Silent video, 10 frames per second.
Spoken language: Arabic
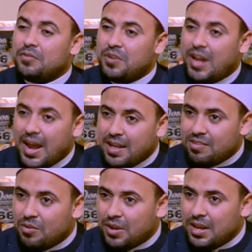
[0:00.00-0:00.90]
في الحياة
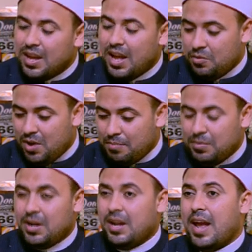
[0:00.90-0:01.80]
الزوجية أو
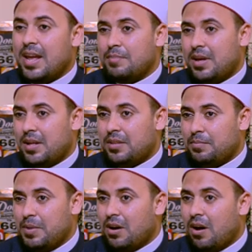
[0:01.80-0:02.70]
قبل الحياة ما
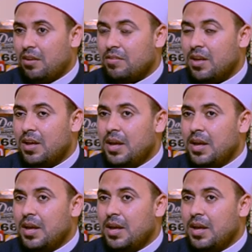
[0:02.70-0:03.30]
تتبني خالص